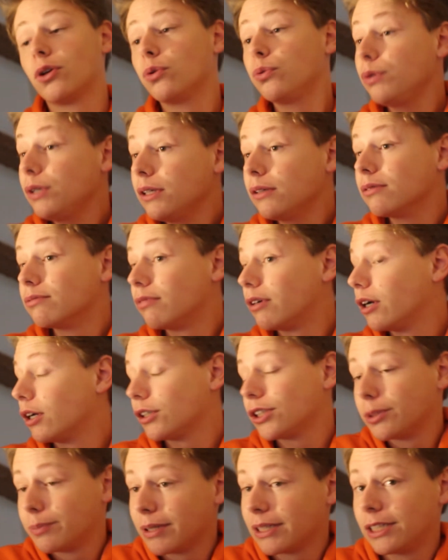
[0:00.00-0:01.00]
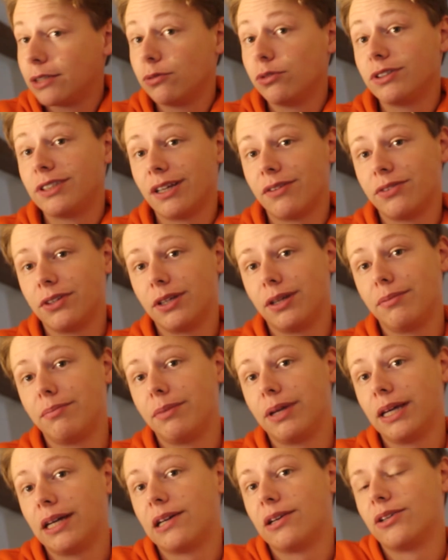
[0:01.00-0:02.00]
que oui, voilà, je sais pas si vous le saviez,
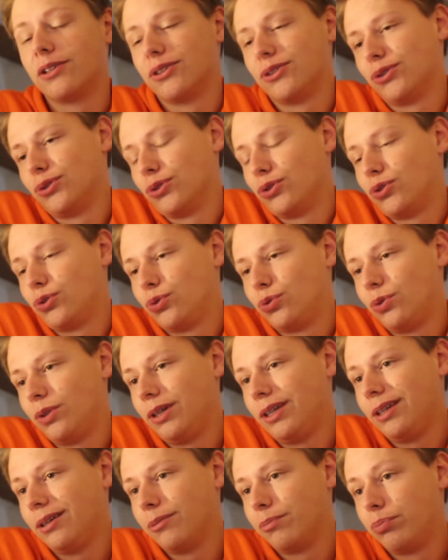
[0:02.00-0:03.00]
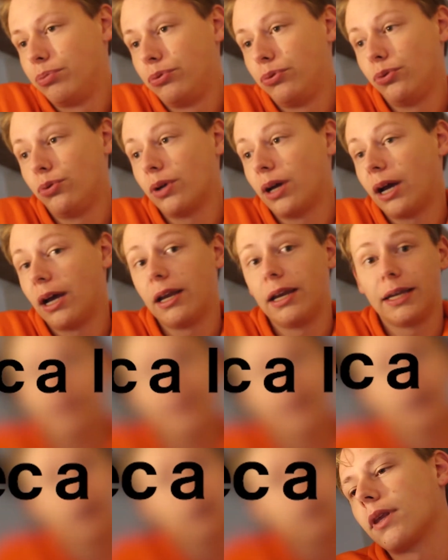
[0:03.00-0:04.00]
mais euh, je suis plus à
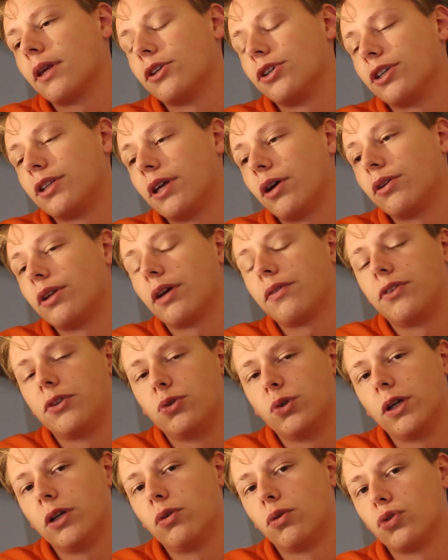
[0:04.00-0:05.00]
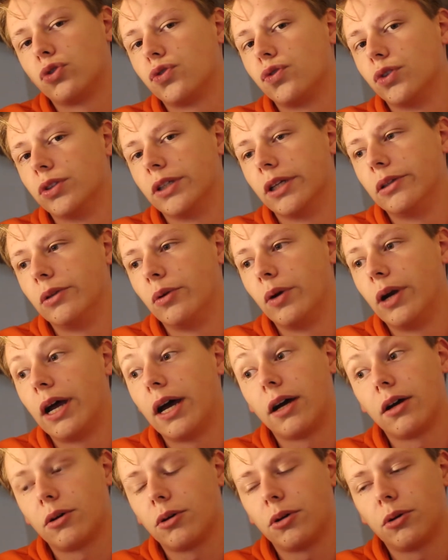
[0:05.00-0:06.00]
l'écale. J'étais en art visuel, donc je faisais de
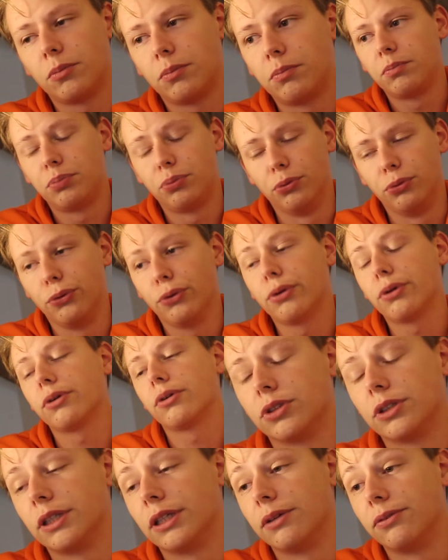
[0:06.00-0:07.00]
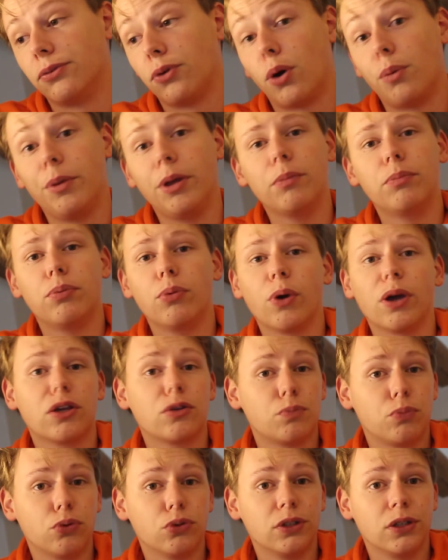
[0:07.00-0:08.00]
l'art pur. J'étais formé pour
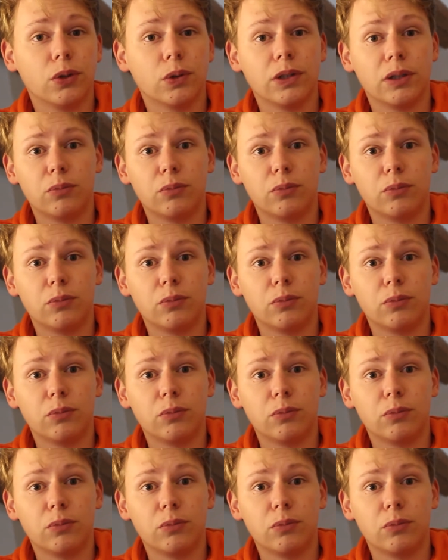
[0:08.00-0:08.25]
exposer dans